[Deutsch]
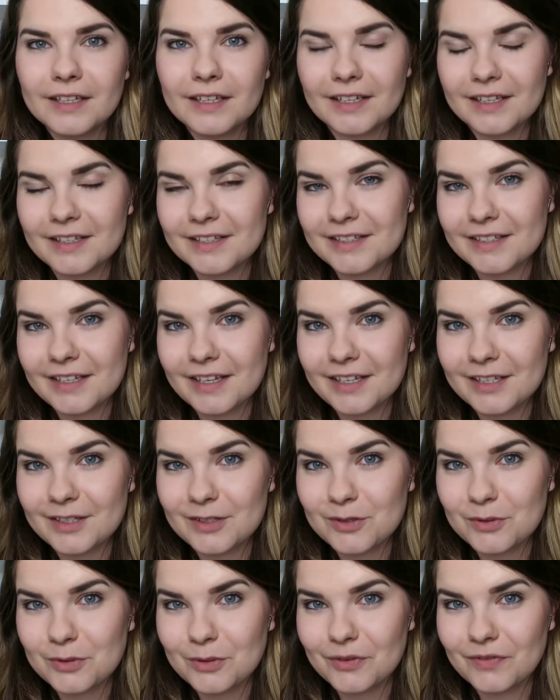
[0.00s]
äh,
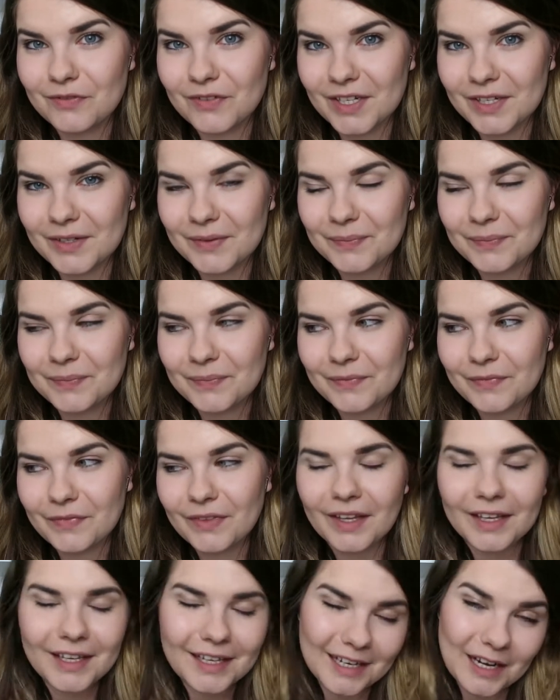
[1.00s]
Sachen zu gewinnen.
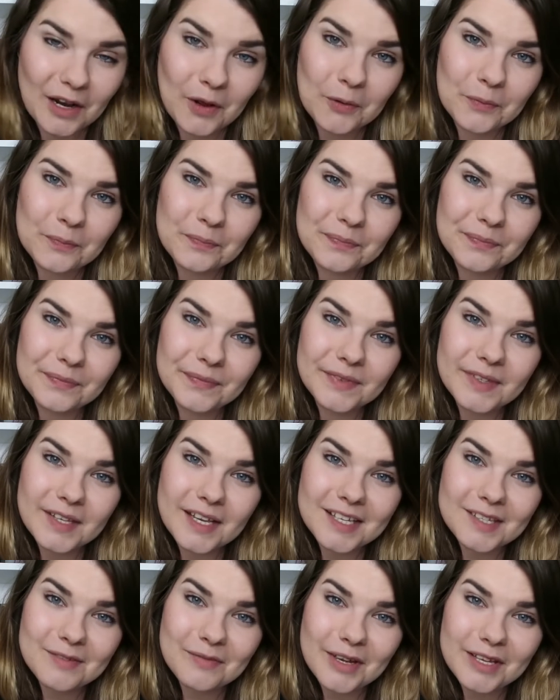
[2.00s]
Genau,
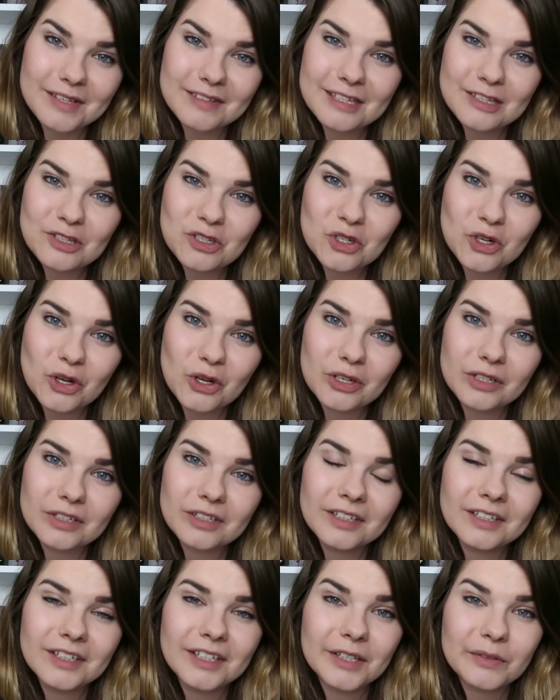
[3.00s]
das war's jetzt
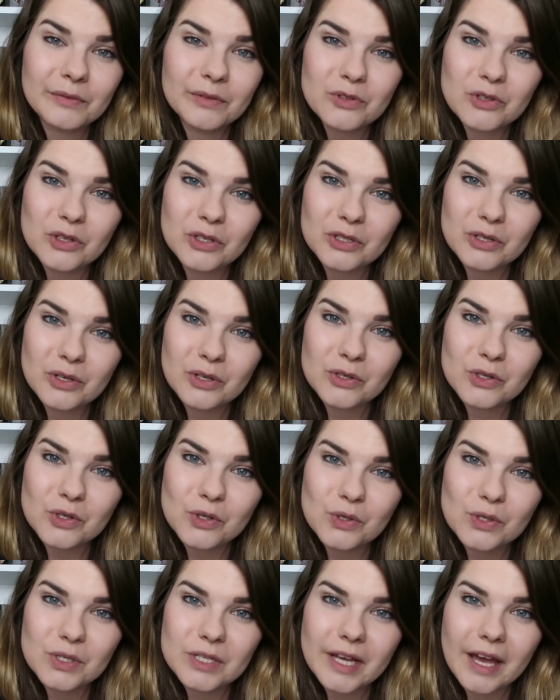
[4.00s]
schon. Ich wünsche euch noch einen
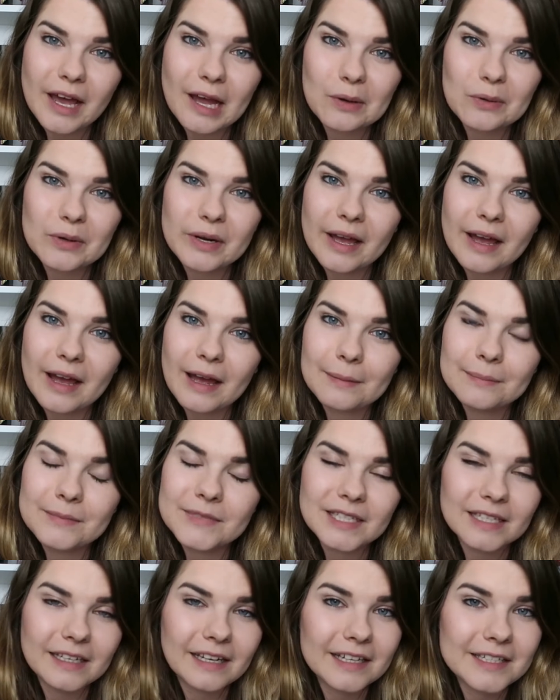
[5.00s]
schönen Tag oder
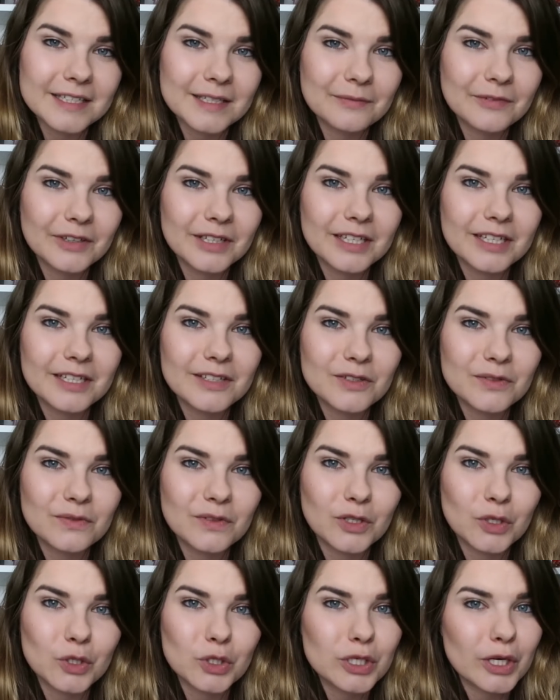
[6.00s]
Abend, je nachdem, wann ihr das
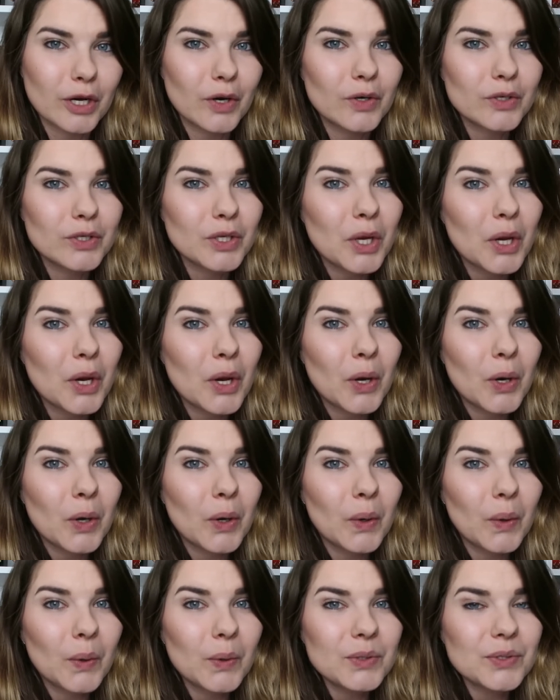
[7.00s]
Video schaut
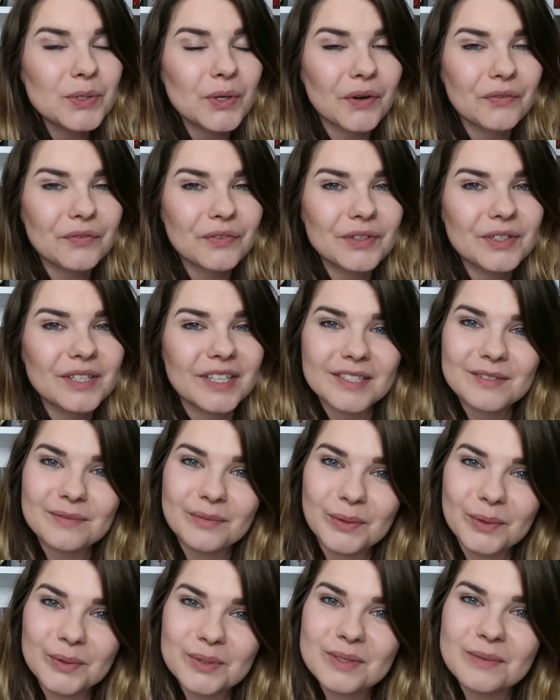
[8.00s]
und hoffe, dass
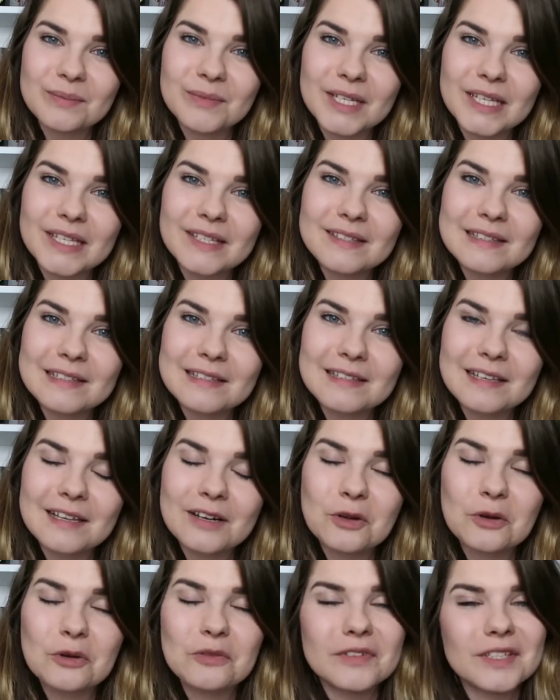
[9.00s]
wir uns im nächsten
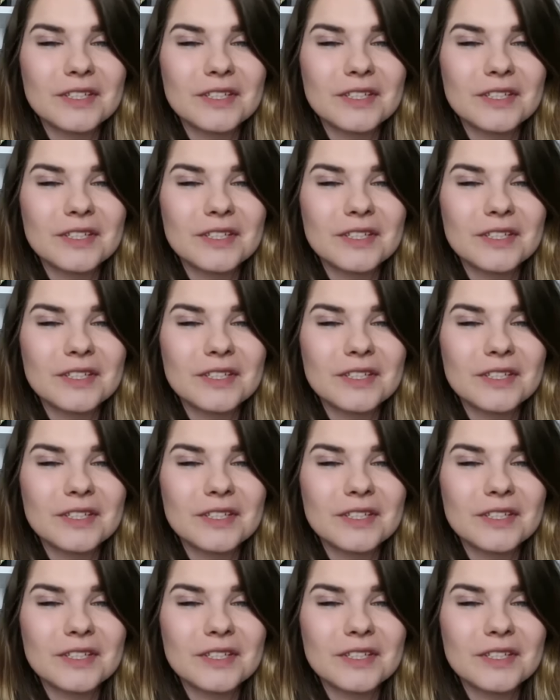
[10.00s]
dann auch